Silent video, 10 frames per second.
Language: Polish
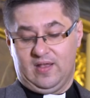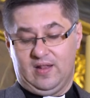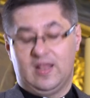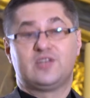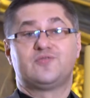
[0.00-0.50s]

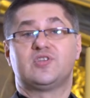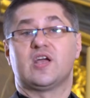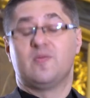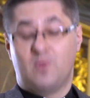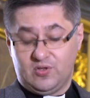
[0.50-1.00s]
Lecz
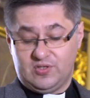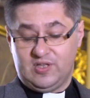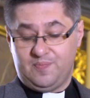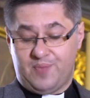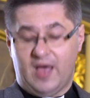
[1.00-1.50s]

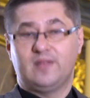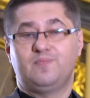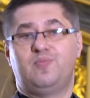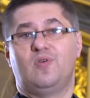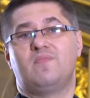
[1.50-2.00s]
wszechmocny Pan
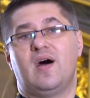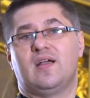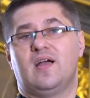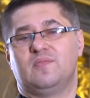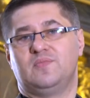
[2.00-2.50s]

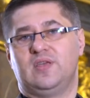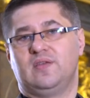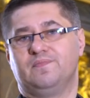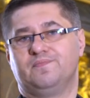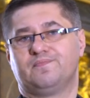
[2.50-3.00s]
pomaga
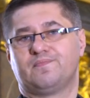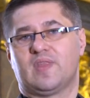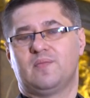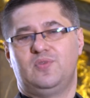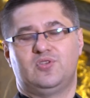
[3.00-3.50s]
mi,
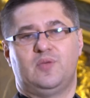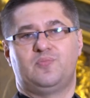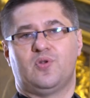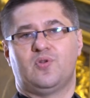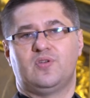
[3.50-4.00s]
pisze
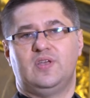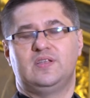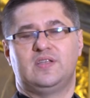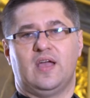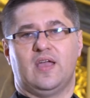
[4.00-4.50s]
prorok
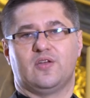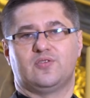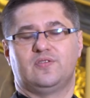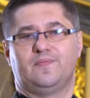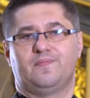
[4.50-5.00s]

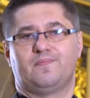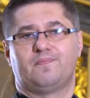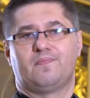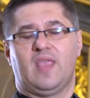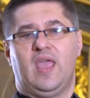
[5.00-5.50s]
Izajasz.
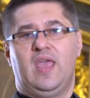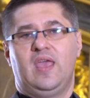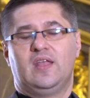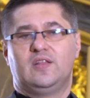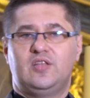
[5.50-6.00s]

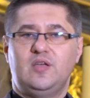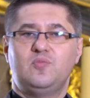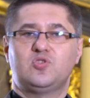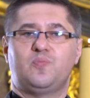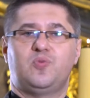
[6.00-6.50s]

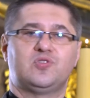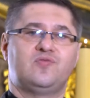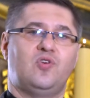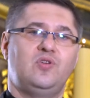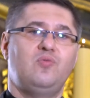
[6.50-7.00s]
Tym, co
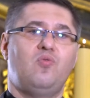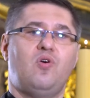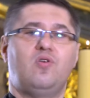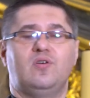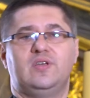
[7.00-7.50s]

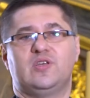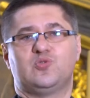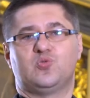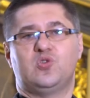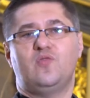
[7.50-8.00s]
pozwoliło
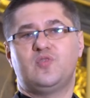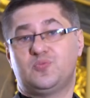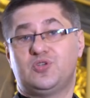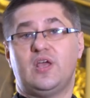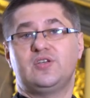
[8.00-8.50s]
Jezusowi
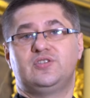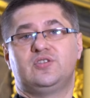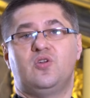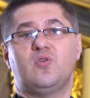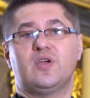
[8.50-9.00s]
przejść
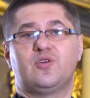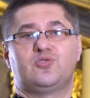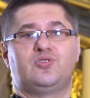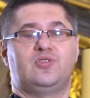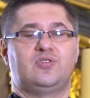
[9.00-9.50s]
drogę
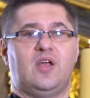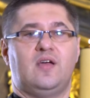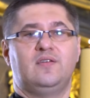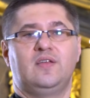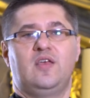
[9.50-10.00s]

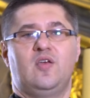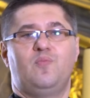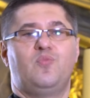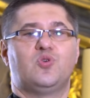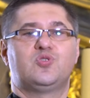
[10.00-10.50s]
krzyża,
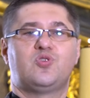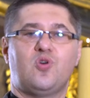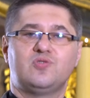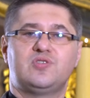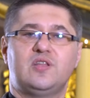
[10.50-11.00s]
było
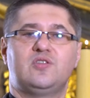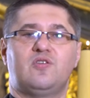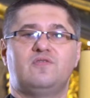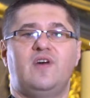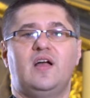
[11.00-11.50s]

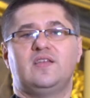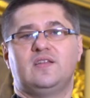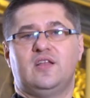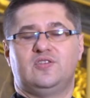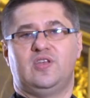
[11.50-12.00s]
skoncentrowanie
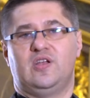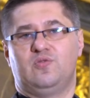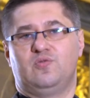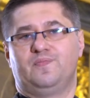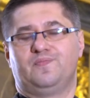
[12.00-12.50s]
na
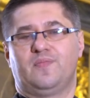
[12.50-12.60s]
celu,